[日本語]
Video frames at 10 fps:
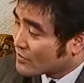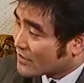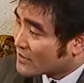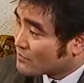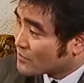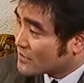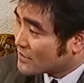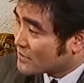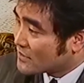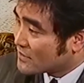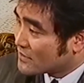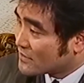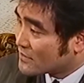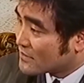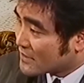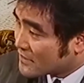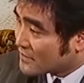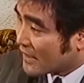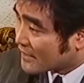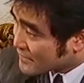ういった気持ち的
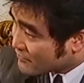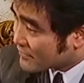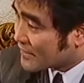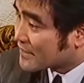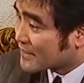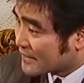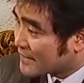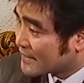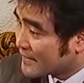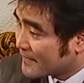に焦りはなかったかな、